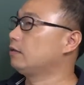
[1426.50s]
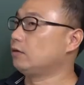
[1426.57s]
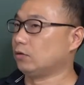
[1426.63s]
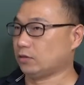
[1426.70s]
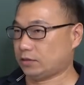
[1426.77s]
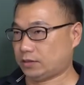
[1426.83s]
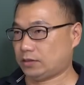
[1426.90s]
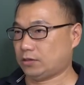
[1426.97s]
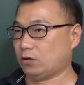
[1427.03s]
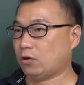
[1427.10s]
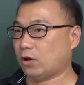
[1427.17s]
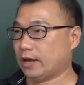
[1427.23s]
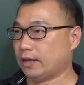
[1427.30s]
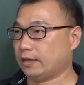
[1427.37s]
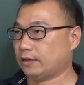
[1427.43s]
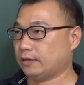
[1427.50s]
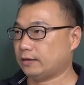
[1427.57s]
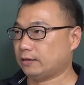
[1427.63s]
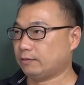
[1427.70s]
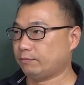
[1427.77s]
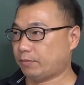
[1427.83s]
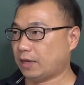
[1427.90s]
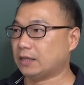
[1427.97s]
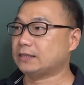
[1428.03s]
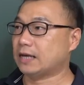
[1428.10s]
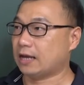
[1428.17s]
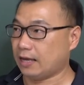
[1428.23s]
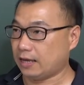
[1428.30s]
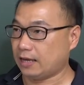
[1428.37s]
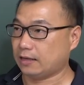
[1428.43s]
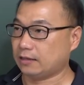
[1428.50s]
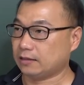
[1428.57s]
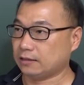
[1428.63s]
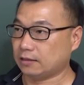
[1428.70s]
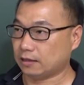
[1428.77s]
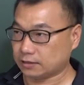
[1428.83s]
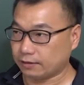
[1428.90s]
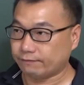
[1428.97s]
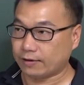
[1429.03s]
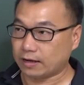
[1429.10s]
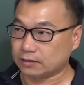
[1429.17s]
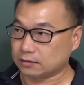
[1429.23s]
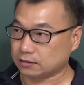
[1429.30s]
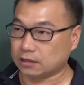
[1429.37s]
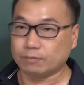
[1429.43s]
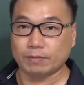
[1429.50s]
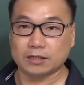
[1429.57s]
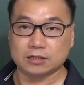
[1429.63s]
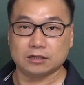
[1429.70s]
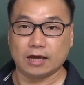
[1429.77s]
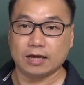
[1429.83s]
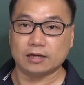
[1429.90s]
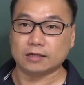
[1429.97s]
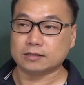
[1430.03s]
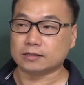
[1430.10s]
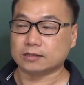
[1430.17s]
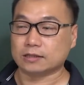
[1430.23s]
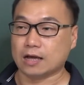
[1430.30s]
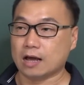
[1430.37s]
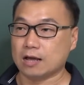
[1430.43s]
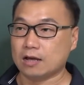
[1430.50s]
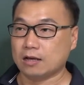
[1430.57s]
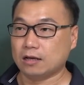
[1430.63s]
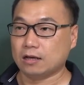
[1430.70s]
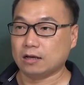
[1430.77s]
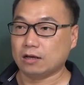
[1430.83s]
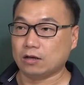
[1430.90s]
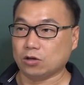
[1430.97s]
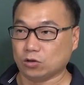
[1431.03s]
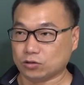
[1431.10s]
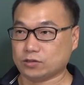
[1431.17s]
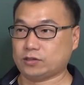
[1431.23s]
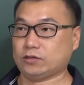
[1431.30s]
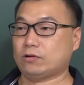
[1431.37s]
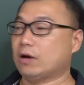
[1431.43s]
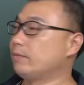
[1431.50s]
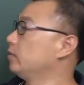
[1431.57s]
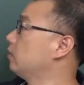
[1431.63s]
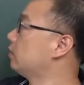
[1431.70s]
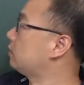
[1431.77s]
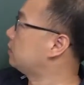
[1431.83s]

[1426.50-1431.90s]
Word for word: 有四块，边长 a 的正方形，那面积就 a 二次啊，有四块不就